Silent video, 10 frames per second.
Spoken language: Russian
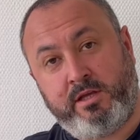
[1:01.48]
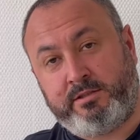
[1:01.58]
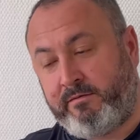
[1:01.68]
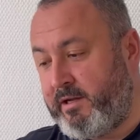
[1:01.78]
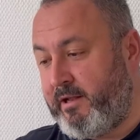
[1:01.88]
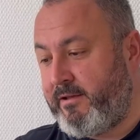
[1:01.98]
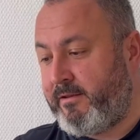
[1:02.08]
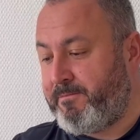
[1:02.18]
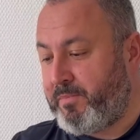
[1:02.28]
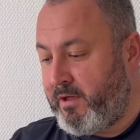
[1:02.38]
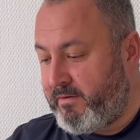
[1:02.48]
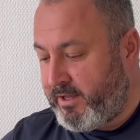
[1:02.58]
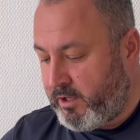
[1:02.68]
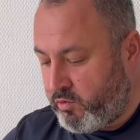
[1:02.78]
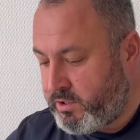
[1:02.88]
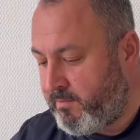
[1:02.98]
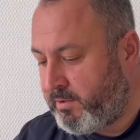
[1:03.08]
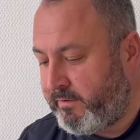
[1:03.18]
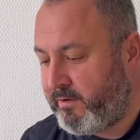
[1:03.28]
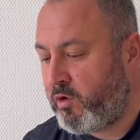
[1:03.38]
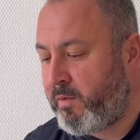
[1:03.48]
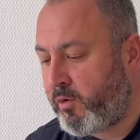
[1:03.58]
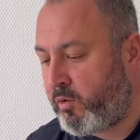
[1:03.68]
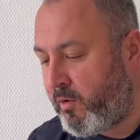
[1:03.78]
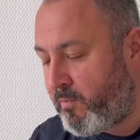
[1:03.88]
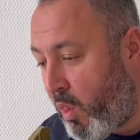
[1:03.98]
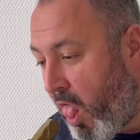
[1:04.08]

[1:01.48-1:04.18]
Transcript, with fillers: дело выглядит. Давайте откусим половинку, попробуем.